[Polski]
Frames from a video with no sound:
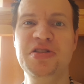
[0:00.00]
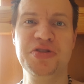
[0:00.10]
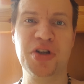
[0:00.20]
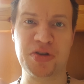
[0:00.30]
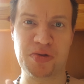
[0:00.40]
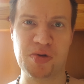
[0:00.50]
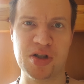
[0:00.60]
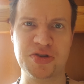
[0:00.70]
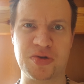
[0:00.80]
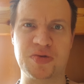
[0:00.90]
ton
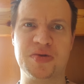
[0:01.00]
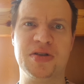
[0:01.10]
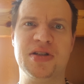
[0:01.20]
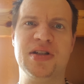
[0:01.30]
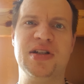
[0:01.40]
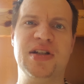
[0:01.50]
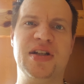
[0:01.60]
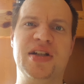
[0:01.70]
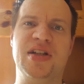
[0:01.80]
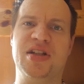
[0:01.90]
głosu,
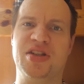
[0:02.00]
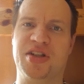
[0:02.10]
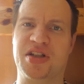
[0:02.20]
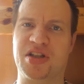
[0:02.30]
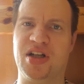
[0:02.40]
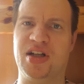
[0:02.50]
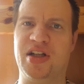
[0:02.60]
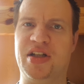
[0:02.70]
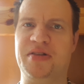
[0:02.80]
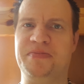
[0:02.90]
i tak
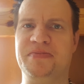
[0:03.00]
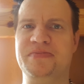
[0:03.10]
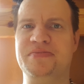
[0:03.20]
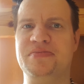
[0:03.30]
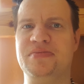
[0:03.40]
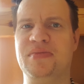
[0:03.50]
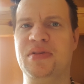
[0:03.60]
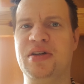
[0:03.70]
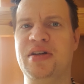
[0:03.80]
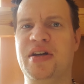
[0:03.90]
dalej.
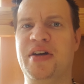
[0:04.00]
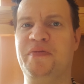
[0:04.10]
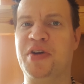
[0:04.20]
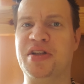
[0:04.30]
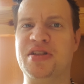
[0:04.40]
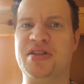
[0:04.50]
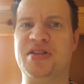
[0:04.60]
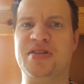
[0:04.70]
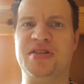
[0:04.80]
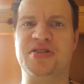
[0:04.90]

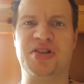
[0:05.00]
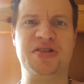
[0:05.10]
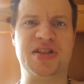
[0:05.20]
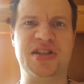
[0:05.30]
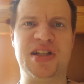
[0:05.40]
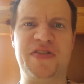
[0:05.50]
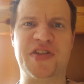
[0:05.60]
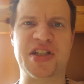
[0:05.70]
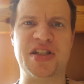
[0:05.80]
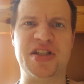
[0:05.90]
Więc co jest
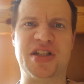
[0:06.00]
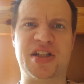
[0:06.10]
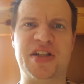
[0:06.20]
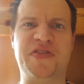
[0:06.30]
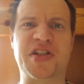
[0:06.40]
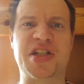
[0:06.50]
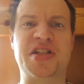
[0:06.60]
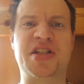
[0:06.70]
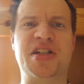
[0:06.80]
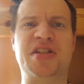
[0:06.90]
najważniejsze?
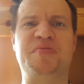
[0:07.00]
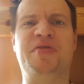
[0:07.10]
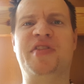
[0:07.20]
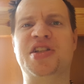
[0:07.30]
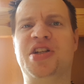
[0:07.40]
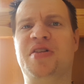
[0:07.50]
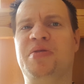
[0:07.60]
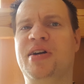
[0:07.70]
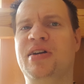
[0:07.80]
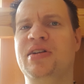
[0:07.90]
Najważniejsza jest mowa
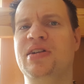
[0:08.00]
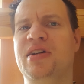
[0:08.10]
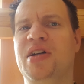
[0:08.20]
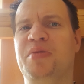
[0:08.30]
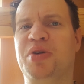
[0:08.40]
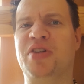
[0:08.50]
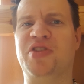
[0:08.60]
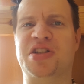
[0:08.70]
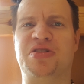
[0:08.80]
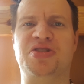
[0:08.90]
ciała,
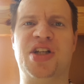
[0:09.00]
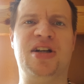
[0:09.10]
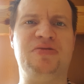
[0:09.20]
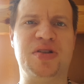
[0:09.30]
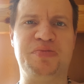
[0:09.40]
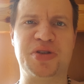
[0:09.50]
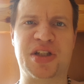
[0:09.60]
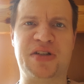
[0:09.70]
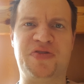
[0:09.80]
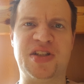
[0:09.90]
ponieważ to ciało
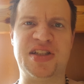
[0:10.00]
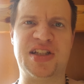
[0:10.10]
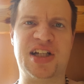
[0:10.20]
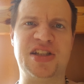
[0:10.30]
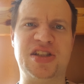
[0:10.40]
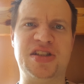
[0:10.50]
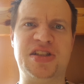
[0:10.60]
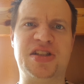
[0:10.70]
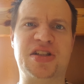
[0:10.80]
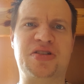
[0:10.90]
potrafi
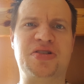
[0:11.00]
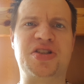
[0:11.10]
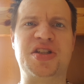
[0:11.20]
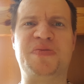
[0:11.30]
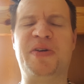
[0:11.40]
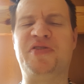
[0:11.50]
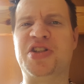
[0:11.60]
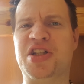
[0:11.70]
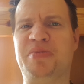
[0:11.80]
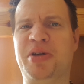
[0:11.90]
zdradzić, czy ktoś jest pewny
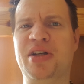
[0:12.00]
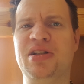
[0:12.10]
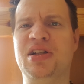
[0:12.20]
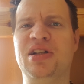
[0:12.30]
siebie,